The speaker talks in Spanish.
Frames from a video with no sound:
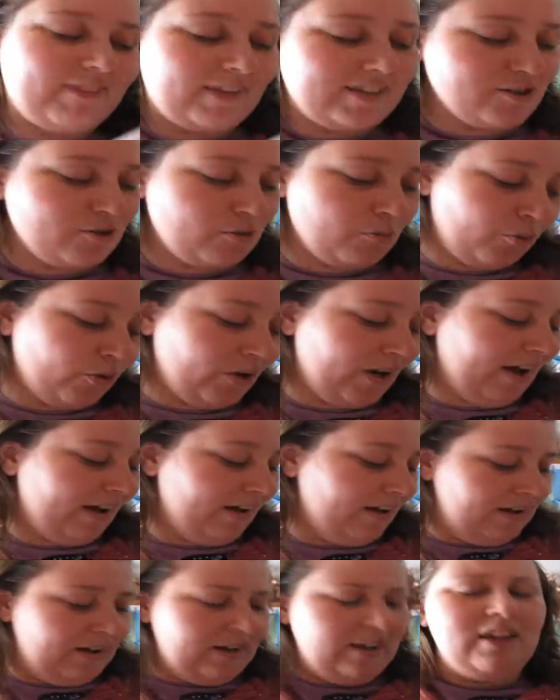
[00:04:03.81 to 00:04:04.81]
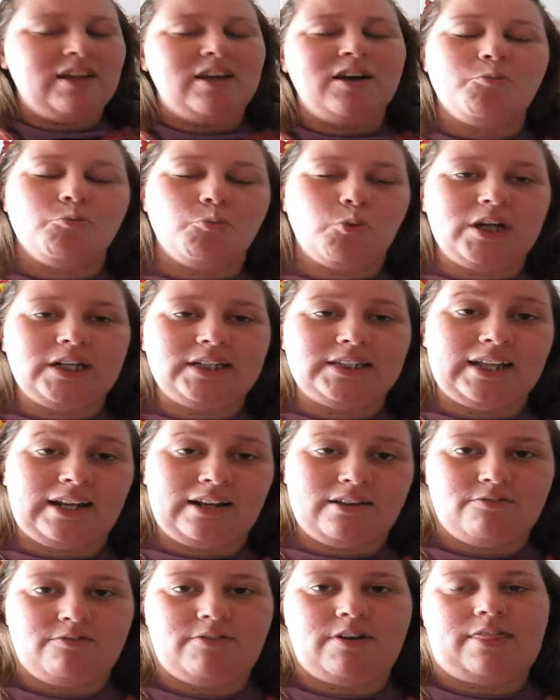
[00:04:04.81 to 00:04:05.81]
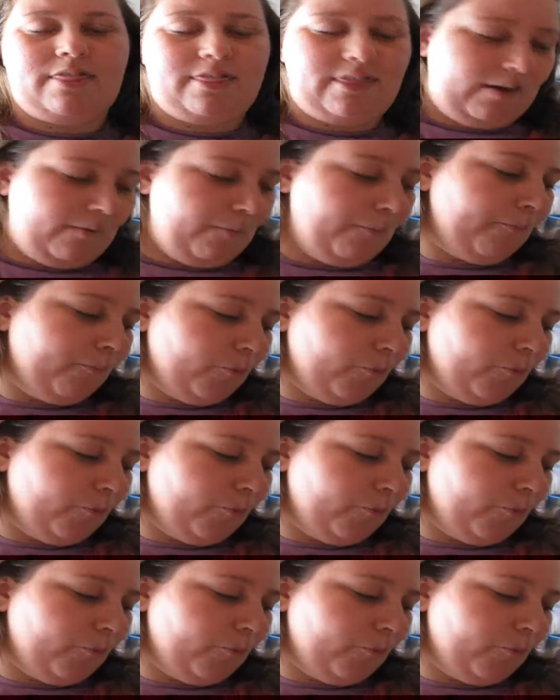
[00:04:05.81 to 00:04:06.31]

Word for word: Es como una vuelta a la infancia.